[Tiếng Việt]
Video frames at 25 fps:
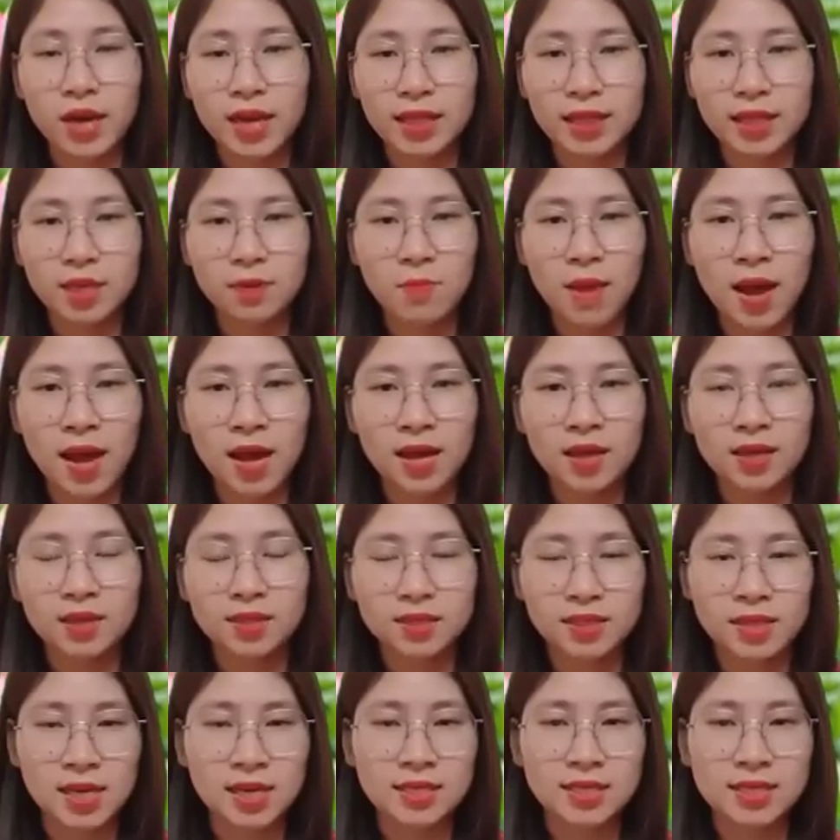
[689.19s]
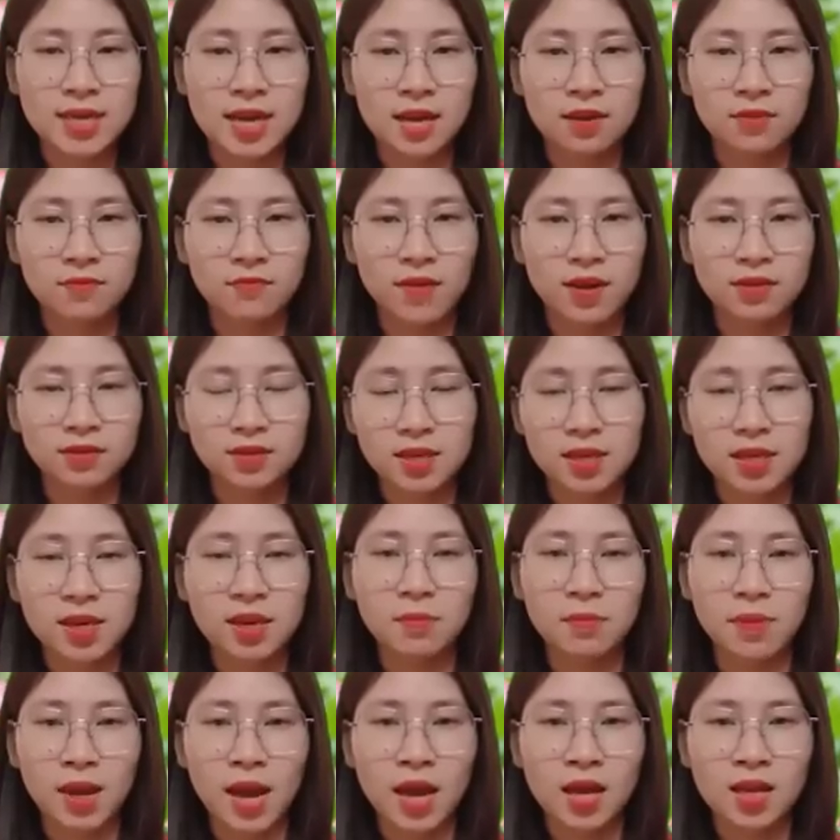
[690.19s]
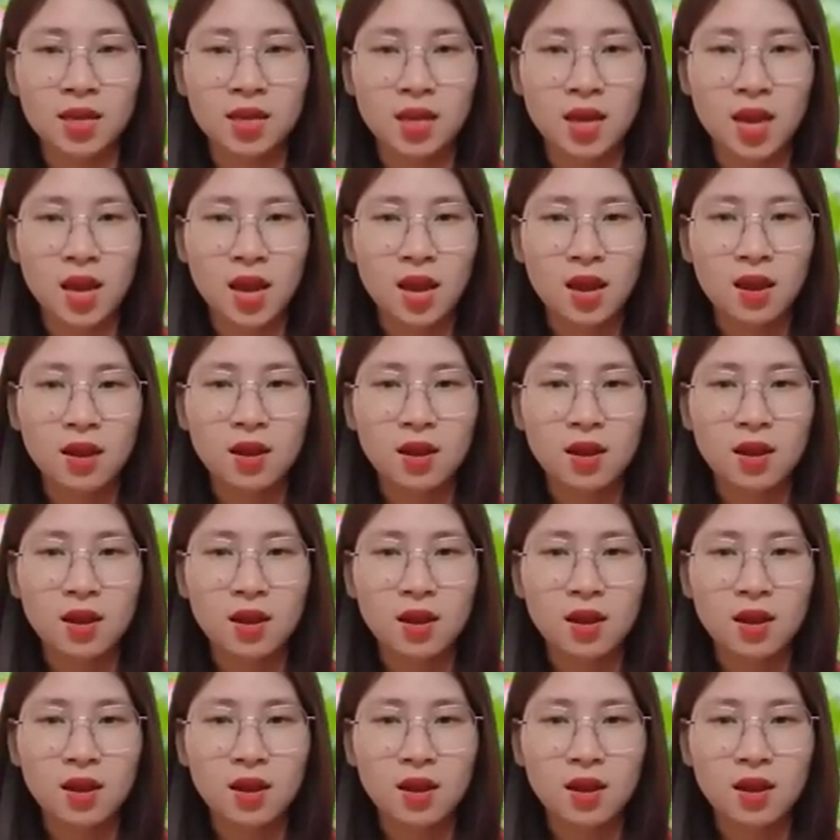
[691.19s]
kẻ thứ ba chen chân vào thời điểm này.